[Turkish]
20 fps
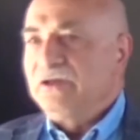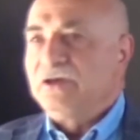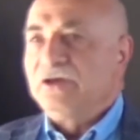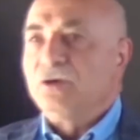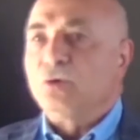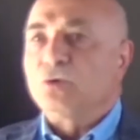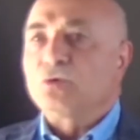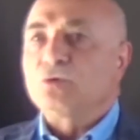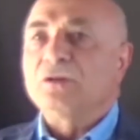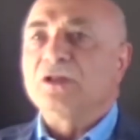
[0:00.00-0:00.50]

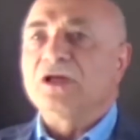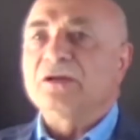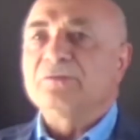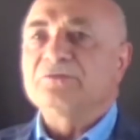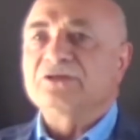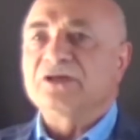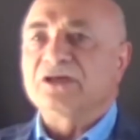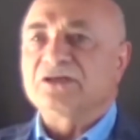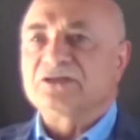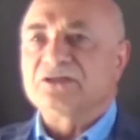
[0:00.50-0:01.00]
E,
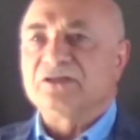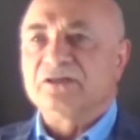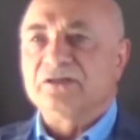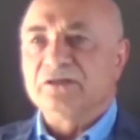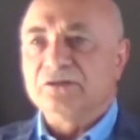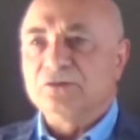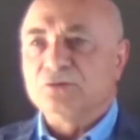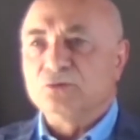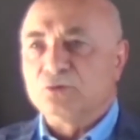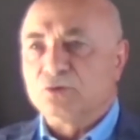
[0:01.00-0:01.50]
okullarımız
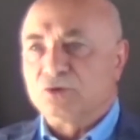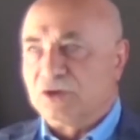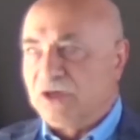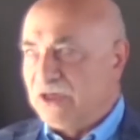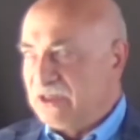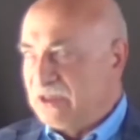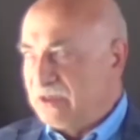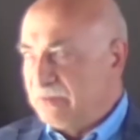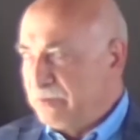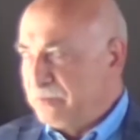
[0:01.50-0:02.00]
açıldı, yüzde
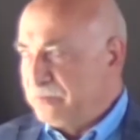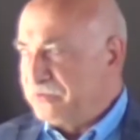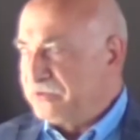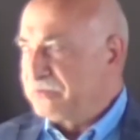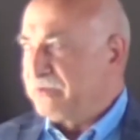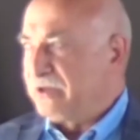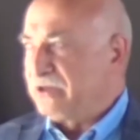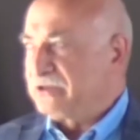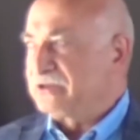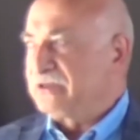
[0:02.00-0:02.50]

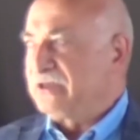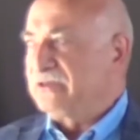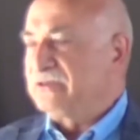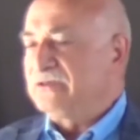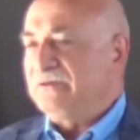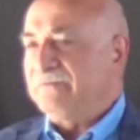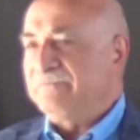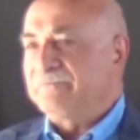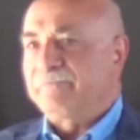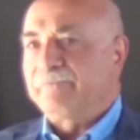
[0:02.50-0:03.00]
eğitimimiz
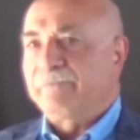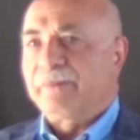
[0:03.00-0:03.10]
başladı.